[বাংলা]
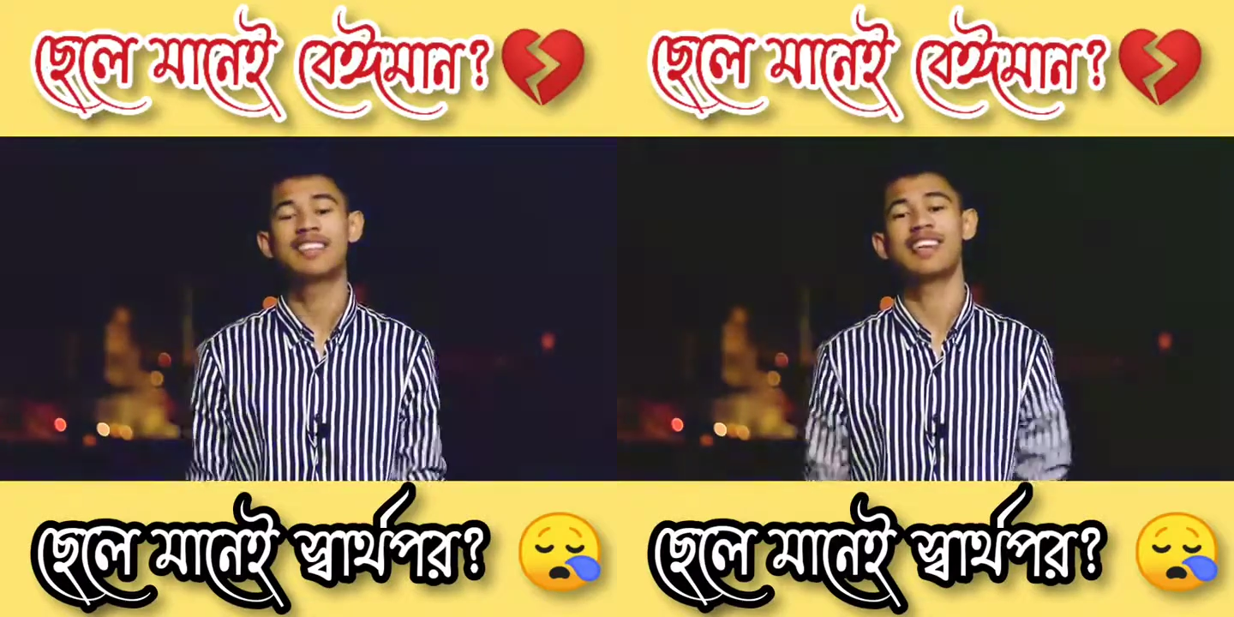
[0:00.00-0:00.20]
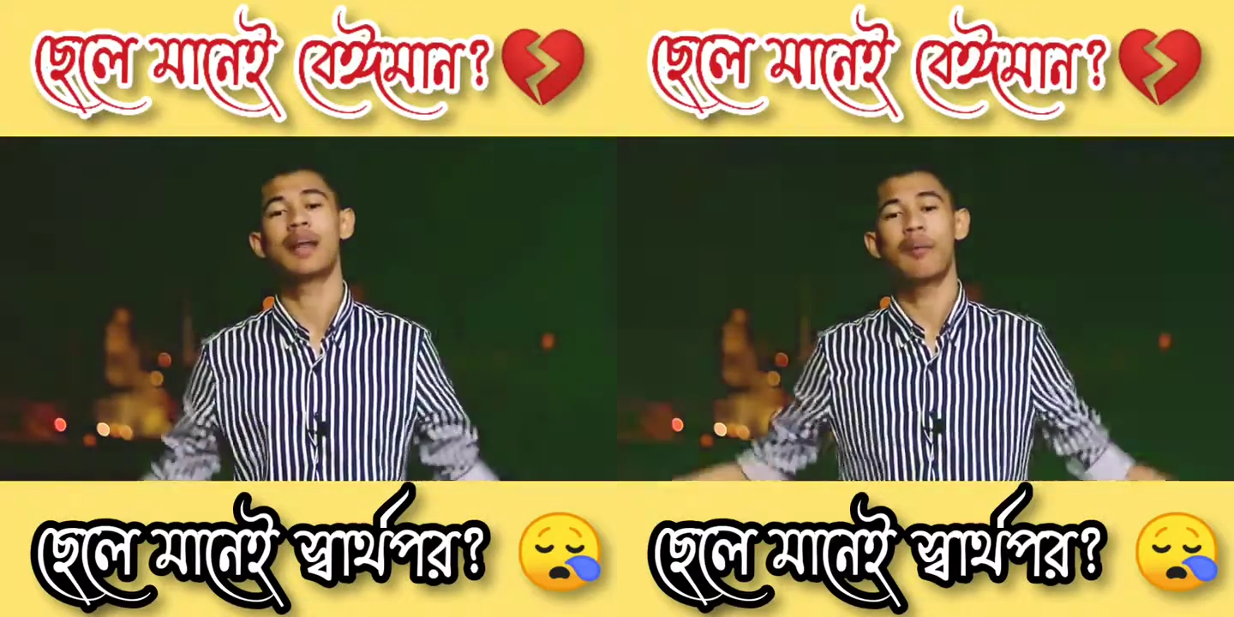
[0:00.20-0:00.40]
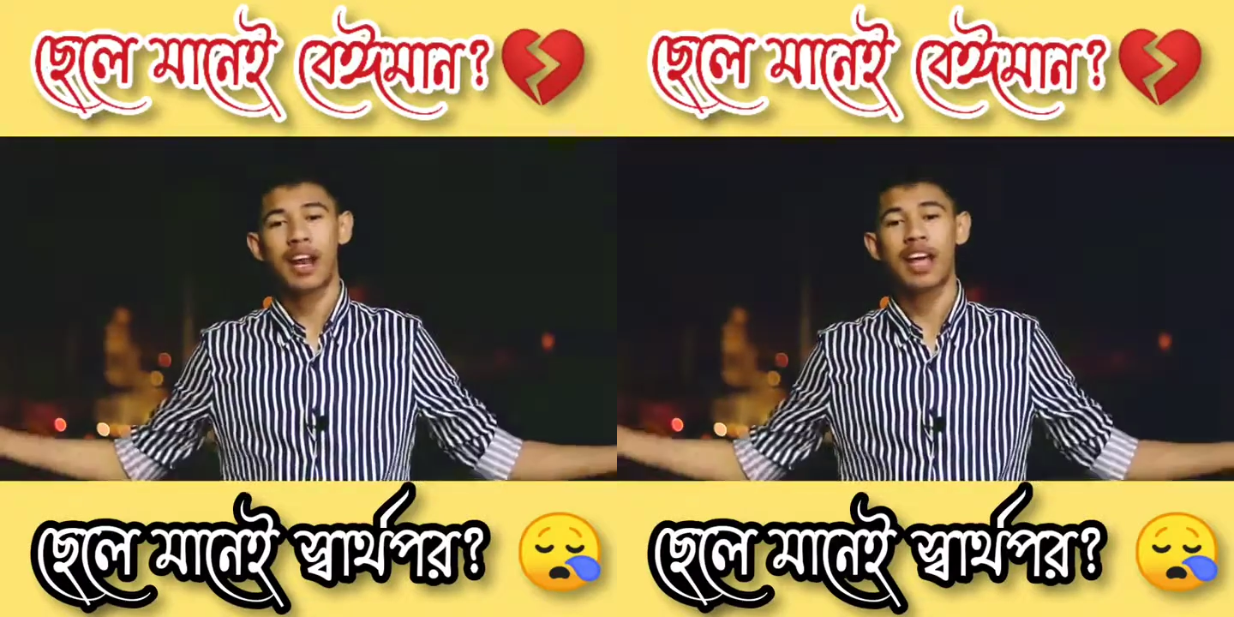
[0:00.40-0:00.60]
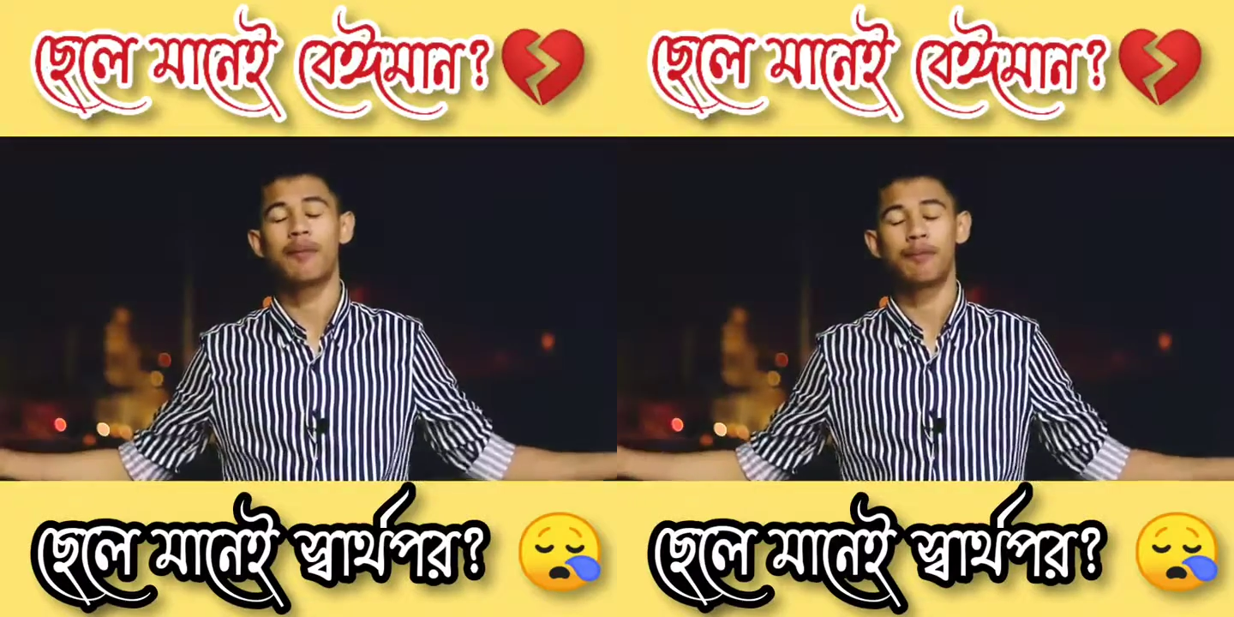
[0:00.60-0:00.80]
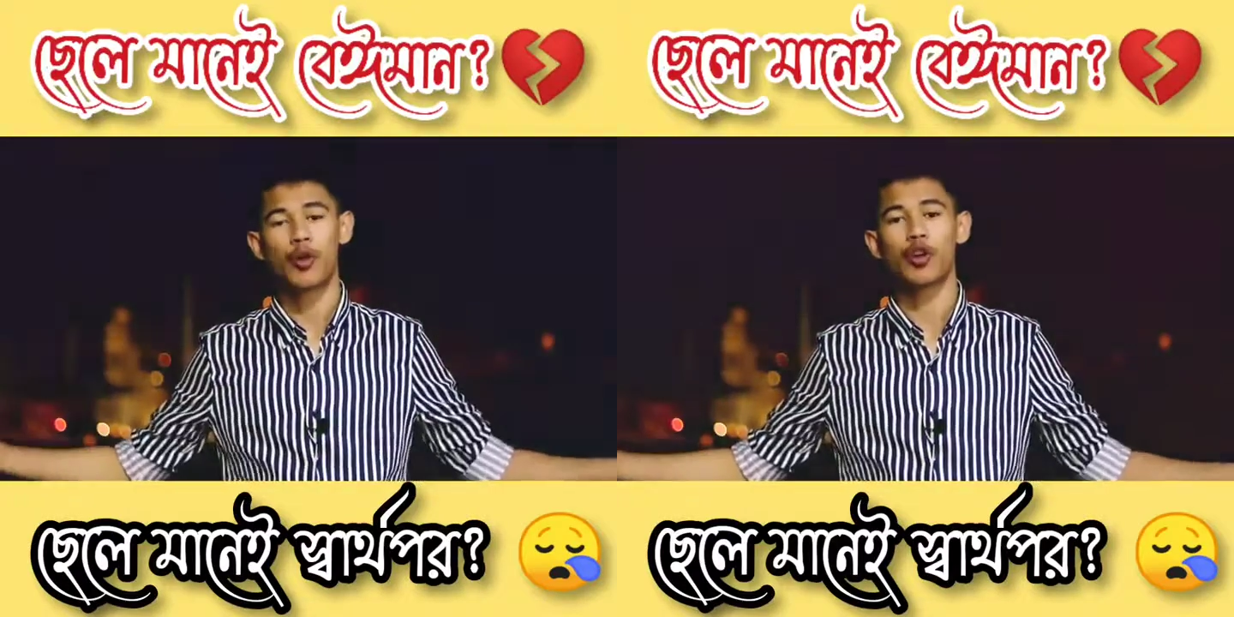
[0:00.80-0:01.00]
ছেলে
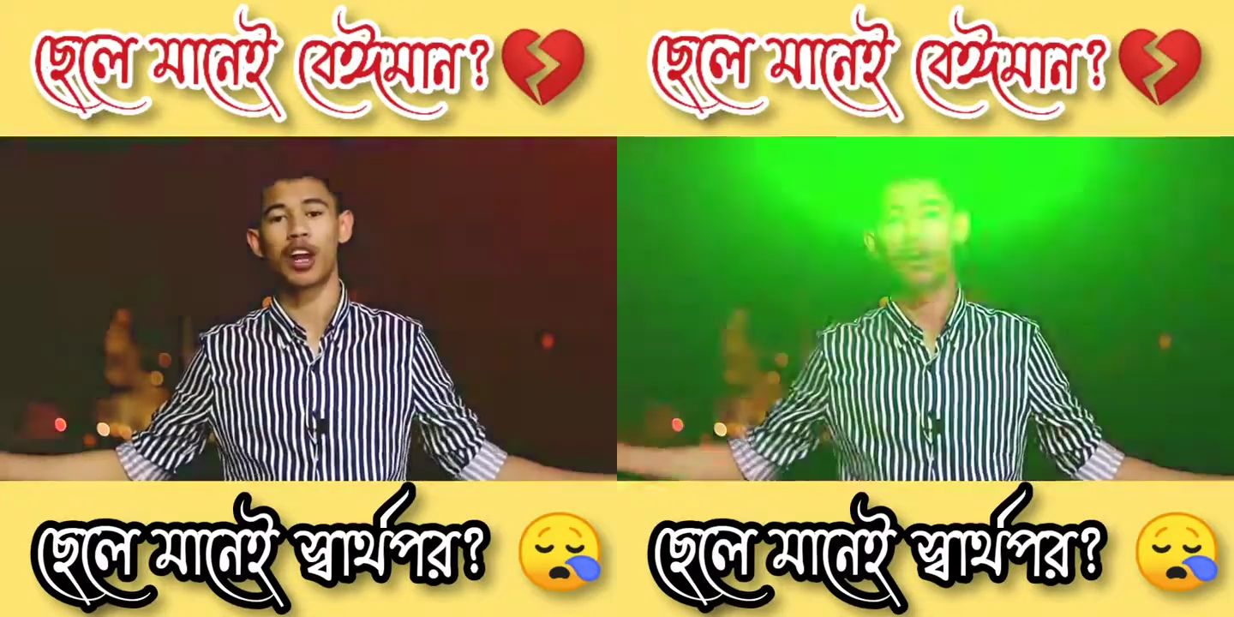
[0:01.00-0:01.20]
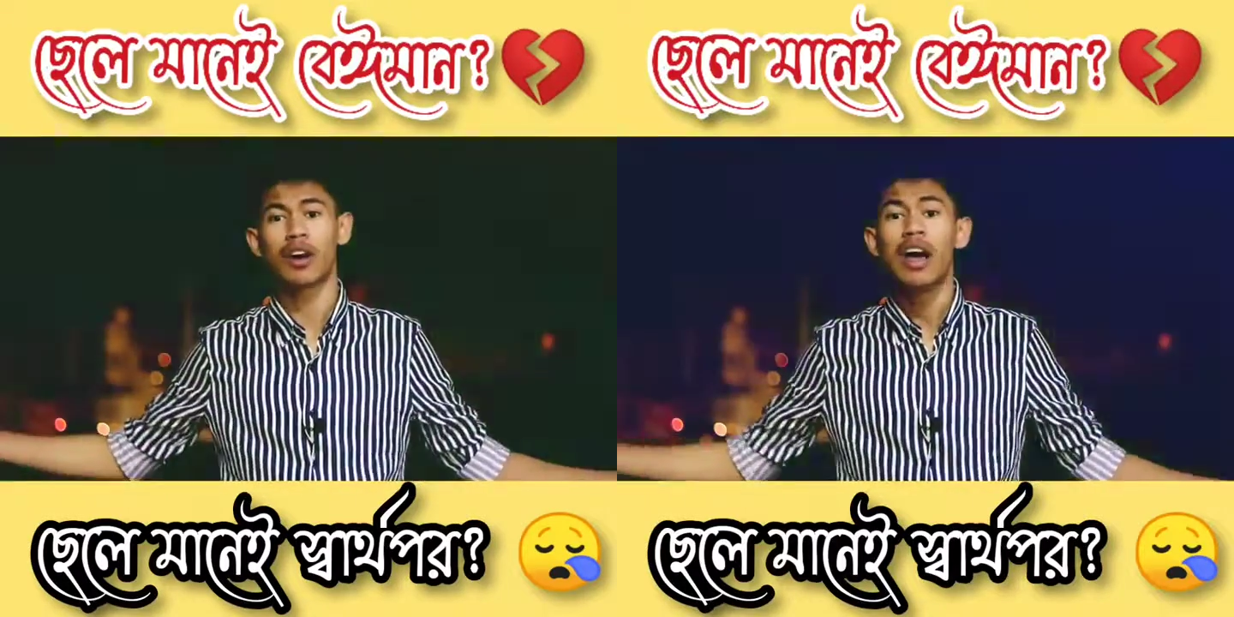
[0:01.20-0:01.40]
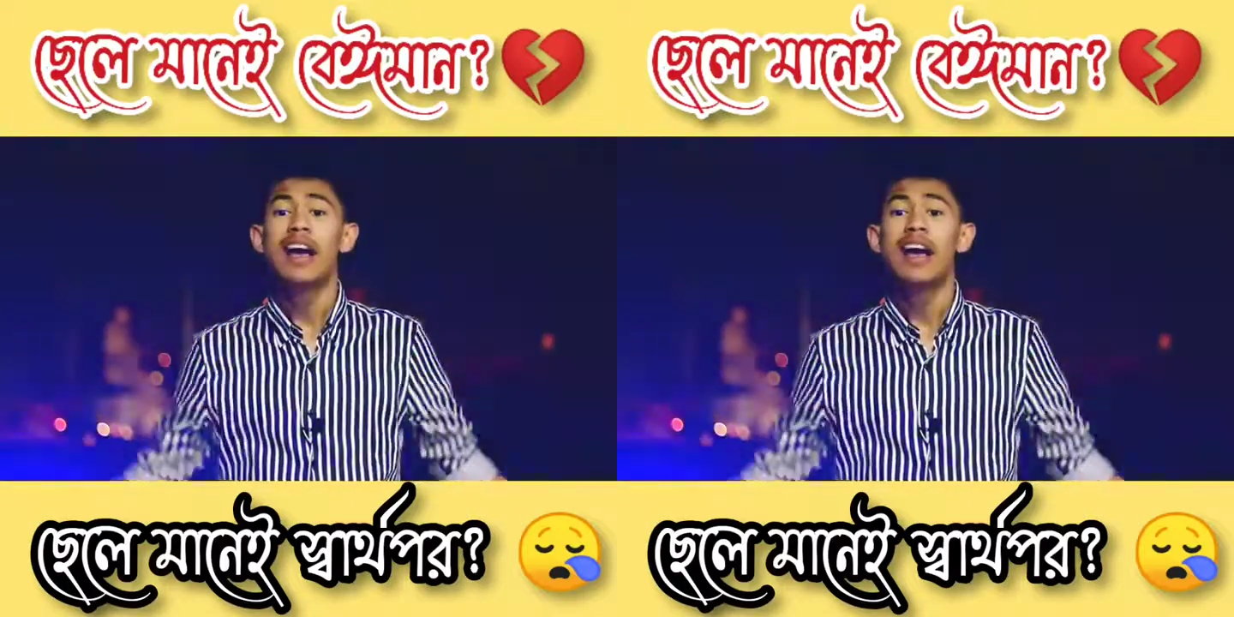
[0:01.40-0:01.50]
মানেই প্রতারক